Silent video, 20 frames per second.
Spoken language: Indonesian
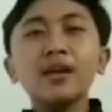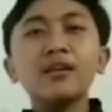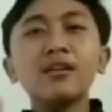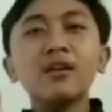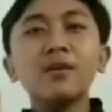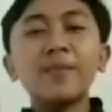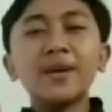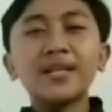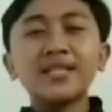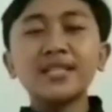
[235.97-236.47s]

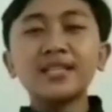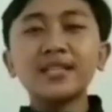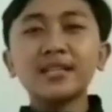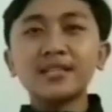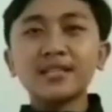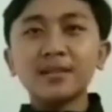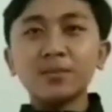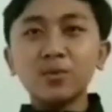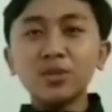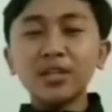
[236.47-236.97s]
Inovasi
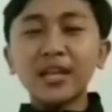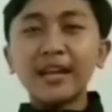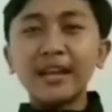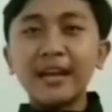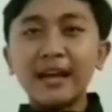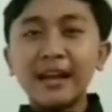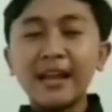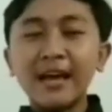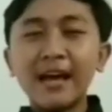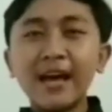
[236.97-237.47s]
tersebut
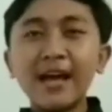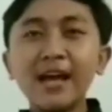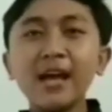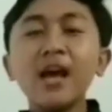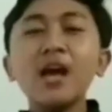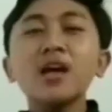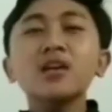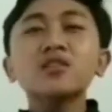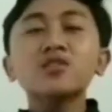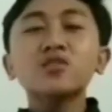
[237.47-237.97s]

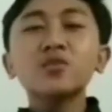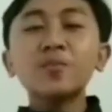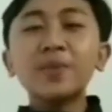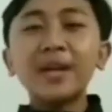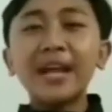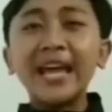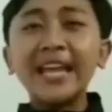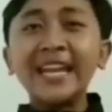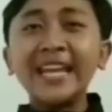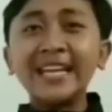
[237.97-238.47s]
adalah
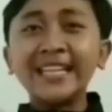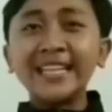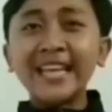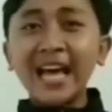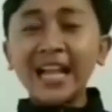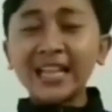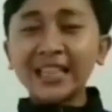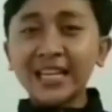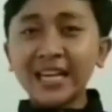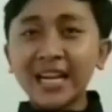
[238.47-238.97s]
sumber
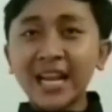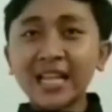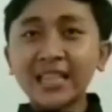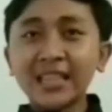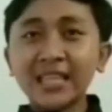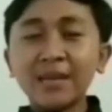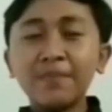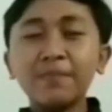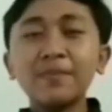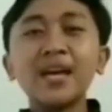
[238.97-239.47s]
energi
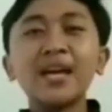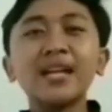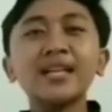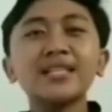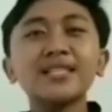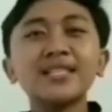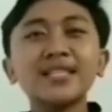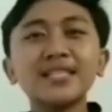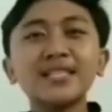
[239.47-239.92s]
alternatif dari